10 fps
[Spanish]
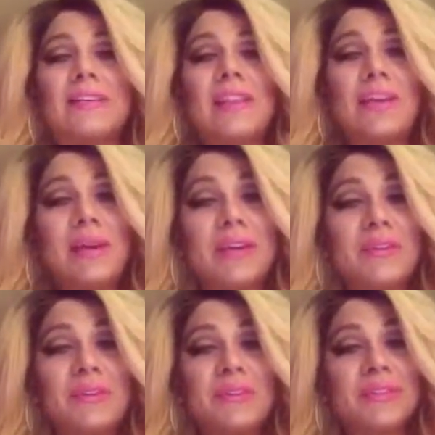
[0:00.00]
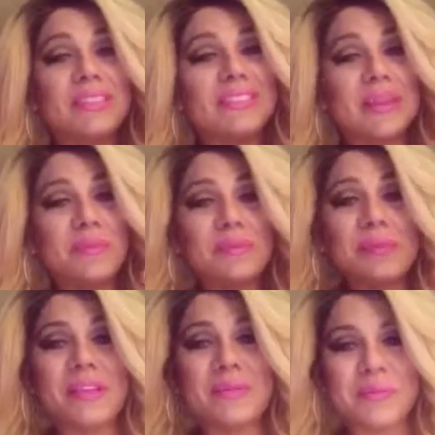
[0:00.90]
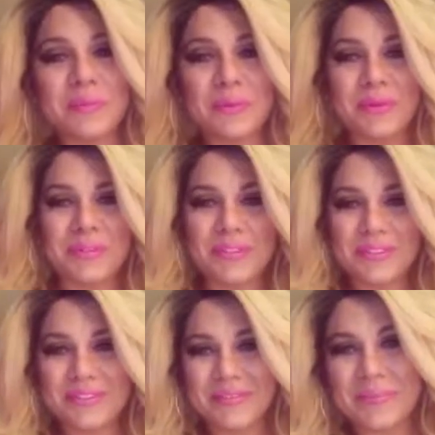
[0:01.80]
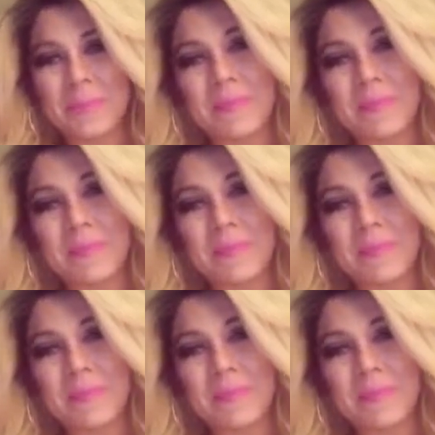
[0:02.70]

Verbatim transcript: Hasta luego, nos estamos viendo muy pronto.